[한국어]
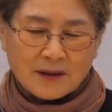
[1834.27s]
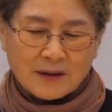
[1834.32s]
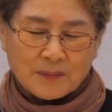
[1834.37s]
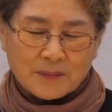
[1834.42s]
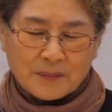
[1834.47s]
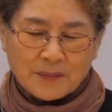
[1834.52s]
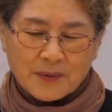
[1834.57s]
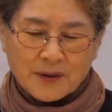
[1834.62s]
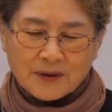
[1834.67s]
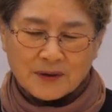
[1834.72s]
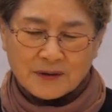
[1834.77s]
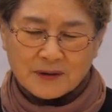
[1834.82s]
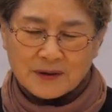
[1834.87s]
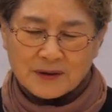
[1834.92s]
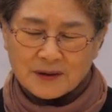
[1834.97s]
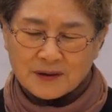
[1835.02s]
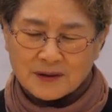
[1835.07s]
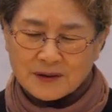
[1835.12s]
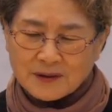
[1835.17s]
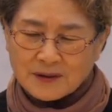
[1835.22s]

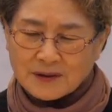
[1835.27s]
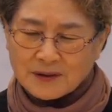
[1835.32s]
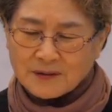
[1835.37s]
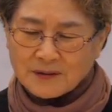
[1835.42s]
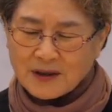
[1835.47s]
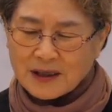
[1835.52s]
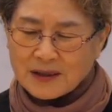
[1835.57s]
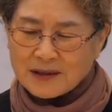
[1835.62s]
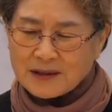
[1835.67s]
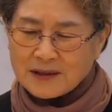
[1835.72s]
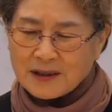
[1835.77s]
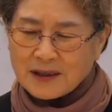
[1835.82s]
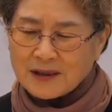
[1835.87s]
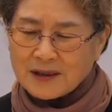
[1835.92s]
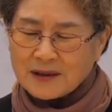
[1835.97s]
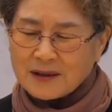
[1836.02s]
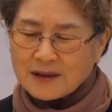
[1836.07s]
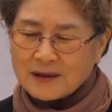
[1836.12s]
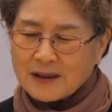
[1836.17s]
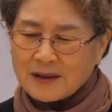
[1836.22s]
병든
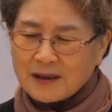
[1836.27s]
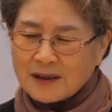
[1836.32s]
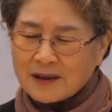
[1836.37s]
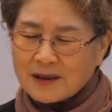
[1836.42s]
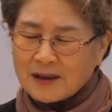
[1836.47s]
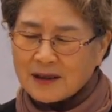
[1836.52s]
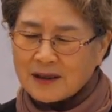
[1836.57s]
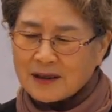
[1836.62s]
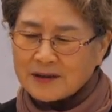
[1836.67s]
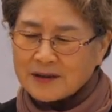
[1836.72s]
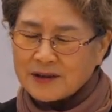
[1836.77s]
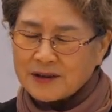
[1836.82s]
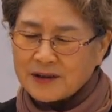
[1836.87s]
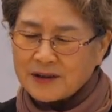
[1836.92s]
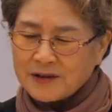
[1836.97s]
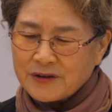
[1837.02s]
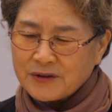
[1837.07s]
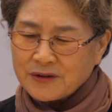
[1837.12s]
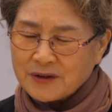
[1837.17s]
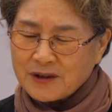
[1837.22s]
환자들에게
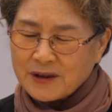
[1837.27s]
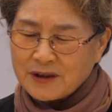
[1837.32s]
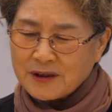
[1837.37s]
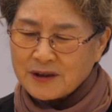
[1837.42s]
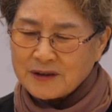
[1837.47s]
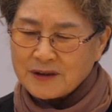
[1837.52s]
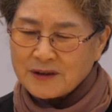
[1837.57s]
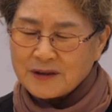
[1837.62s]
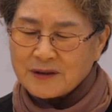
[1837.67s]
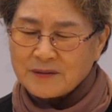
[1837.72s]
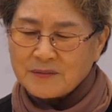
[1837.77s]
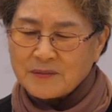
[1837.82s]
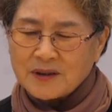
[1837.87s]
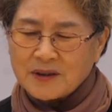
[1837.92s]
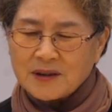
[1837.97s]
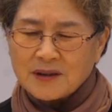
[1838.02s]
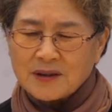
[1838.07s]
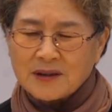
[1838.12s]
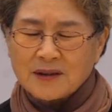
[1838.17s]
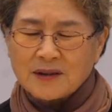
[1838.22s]
치료되는
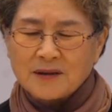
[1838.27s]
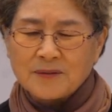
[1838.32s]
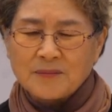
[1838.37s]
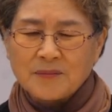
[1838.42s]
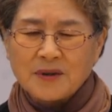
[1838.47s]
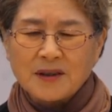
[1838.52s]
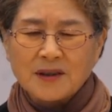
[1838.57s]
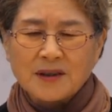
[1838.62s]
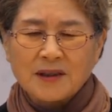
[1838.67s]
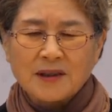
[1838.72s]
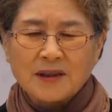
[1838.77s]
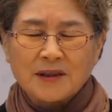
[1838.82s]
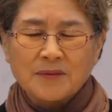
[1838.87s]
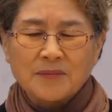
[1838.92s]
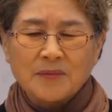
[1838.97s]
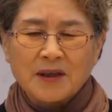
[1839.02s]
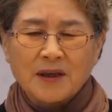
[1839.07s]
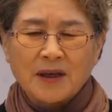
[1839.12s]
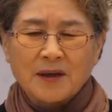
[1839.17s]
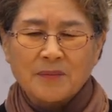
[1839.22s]
음식을 먹이,
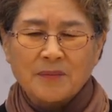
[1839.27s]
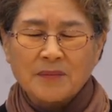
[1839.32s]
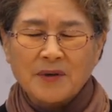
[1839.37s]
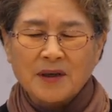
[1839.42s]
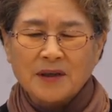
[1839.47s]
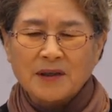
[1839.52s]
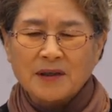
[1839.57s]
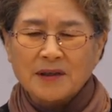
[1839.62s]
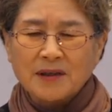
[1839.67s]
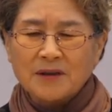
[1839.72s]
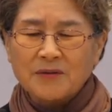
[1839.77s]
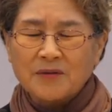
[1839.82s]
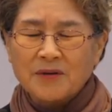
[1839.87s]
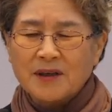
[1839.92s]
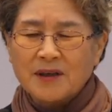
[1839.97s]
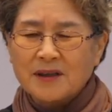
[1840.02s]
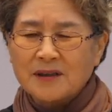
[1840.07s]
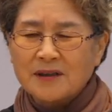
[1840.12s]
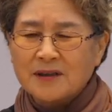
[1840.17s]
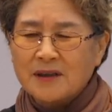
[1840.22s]
먹이기
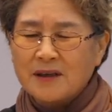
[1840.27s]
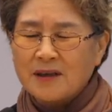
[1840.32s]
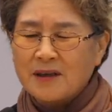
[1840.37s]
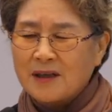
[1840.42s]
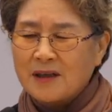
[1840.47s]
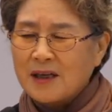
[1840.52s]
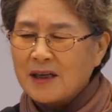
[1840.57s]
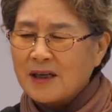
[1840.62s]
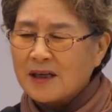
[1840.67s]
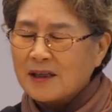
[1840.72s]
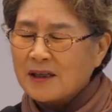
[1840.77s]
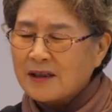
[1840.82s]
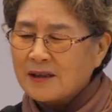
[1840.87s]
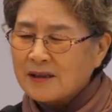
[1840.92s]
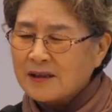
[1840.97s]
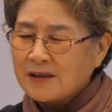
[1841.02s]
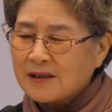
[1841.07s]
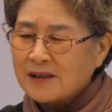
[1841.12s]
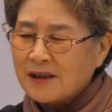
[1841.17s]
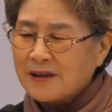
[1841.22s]
위해서
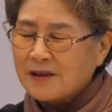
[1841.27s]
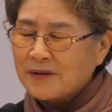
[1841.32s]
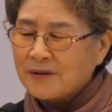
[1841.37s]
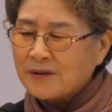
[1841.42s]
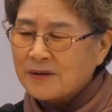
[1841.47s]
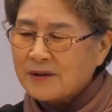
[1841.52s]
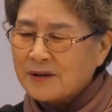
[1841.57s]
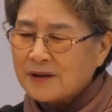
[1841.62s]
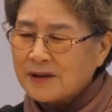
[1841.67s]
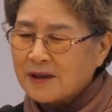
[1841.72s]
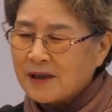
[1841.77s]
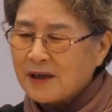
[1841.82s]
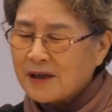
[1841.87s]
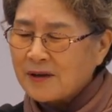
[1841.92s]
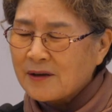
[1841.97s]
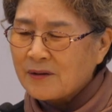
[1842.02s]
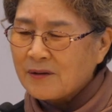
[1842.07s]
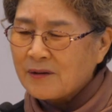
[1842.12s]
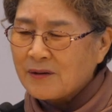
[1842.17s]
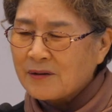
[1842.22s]
그런 재료를
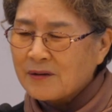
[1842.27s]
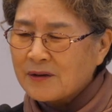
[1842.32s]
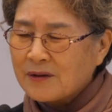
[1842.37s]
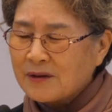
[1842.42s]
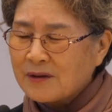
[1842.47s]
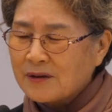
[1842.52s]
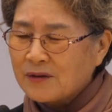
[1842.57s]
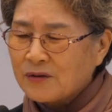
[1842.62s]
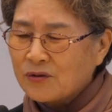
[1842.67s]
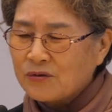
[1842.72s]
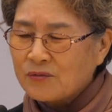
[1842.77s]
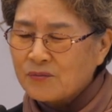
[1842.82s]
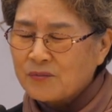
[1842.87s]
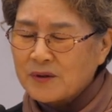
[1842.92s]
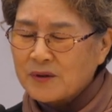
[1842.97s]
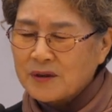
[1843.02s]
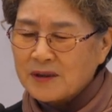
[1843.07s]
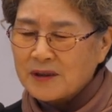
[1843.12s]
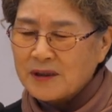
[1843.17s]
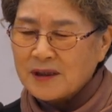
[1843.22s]
사고 그걸
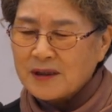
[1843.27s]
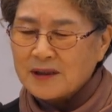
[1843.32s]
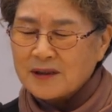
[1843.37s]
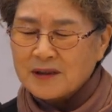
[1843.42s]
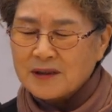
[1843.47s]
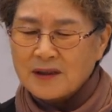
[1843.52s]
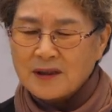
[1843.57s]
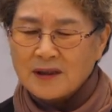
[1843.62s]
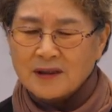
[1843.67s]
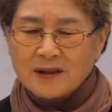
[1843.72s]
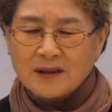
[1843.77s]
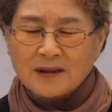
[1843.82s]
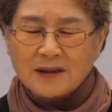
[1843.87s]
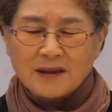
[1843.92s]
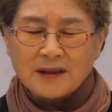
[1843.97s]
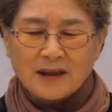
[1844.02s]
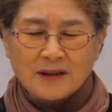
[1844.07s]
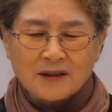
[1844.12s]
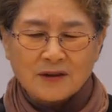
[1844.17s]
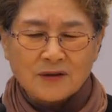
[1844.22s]
준비를 해서
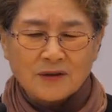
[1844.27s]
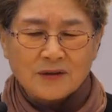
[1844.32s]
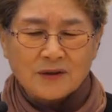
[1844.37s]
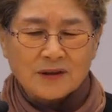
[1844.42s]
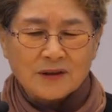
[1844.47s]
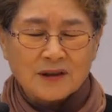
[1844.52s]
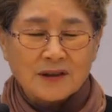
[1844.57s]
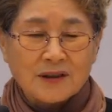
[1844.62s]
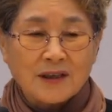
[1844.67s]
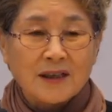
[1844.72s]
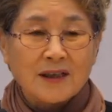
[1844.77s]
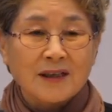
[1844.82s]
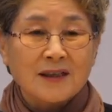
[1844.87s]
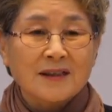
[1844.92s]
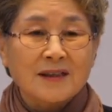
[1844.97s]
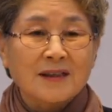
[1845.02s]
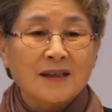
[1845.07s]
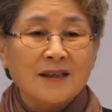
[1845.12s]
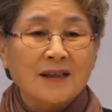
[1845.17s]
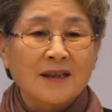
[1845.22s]
건강 요리를
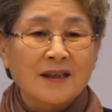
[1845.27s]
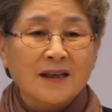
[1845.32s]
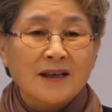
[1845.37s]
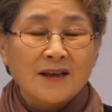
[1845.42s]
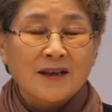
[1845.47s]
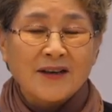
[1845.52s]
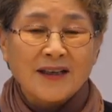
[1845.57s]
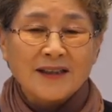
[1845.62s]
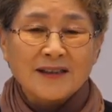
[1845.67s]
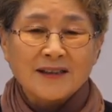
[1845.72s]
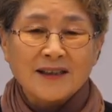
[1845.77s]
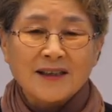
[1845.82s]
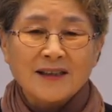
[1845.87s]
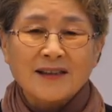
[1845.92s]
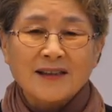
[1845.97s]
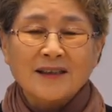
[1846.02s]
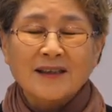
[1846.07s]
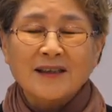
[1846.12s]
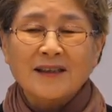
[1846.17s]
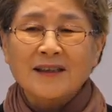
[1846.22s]
해서
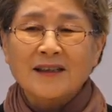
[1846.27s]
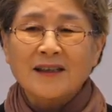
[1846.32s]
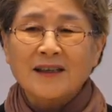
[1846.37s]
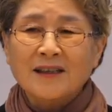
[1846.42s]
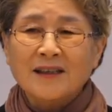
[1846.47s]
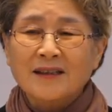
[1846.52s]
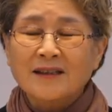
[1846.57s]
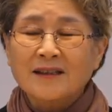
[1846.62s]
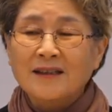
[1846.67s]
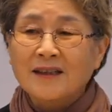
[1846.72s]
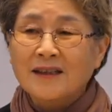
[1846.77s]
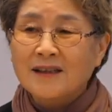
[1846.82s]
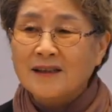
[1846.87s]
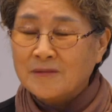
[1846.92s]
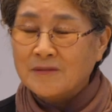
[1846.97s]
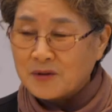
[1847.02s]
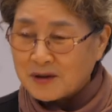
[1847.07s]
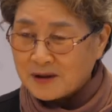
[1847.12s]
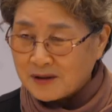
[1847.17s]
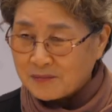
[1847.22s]
환자들에게 건강
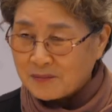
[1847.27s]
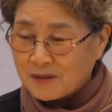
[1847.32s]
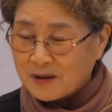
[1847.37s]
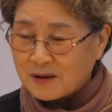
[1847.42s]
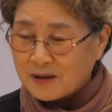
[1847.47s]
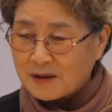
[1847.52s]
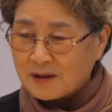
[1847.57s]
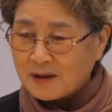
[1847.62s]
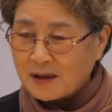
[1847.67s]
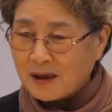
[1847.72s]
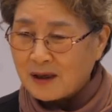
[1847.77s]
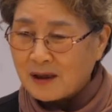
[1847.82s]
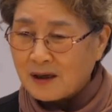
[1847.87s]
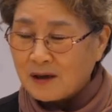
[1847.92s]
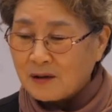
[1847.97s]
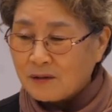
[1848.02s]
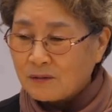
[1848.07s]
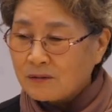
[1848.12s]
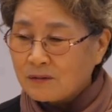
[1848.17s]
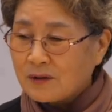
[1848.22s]
음식을 먹일 때
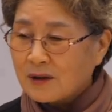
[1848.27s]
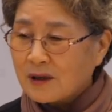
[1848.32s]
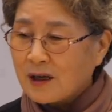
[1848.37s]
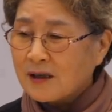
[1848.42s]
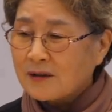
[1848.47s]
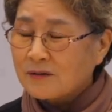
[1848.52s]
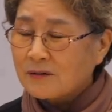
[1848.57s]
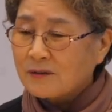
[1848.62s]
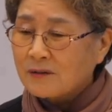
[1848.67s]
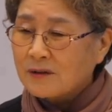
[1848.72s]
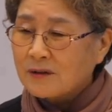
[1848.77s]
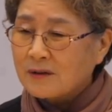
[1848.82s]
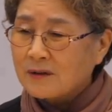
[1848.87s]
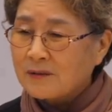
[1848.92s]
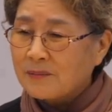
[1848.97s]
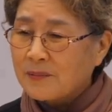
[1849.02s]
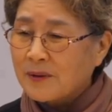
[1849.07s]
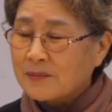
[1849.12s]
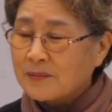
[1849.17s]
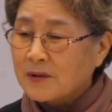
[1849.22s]
우리 가족이 그
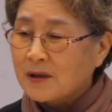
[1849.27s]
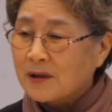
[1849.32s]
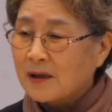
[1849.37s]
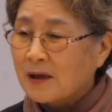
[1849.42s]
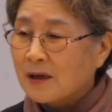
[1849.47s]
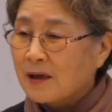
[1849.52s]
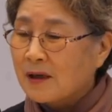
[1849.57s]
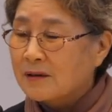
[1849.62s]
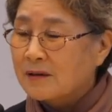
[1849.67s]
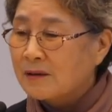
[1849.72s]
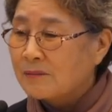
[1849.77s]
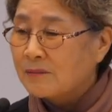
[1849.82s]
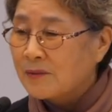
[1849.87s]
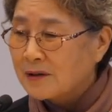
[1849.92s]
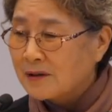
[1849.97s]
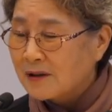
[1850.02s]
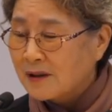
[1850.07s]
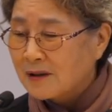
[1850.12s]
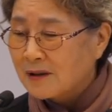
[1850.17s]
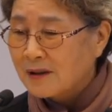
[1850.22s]
밥상에 같이
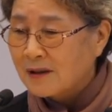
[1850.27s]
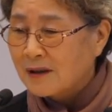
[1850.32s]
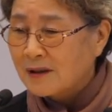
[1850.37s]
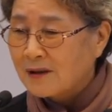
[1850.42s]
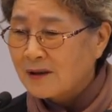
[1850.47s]
먹잖아.